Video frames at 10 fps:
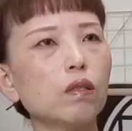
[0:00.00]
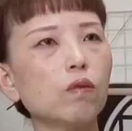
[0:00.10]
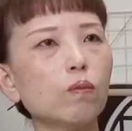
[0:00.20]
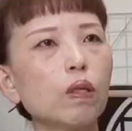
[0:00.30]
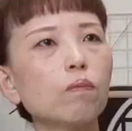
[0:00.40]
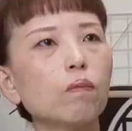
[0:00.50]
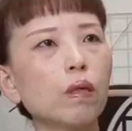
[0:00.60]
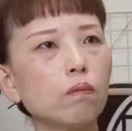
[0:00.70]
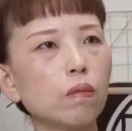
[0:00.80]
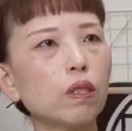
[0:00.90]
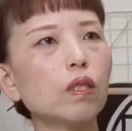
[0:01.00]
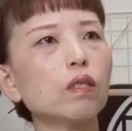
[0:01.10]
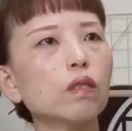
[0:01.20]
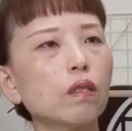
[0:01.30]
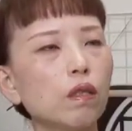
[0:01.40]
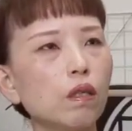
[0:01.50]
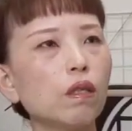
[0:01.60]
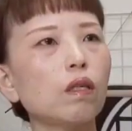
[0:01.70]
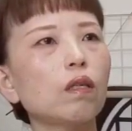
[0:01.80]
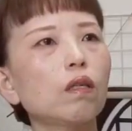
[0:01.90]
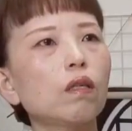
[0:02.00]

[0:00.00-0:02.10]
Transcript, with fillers: の ま, まんまだったら、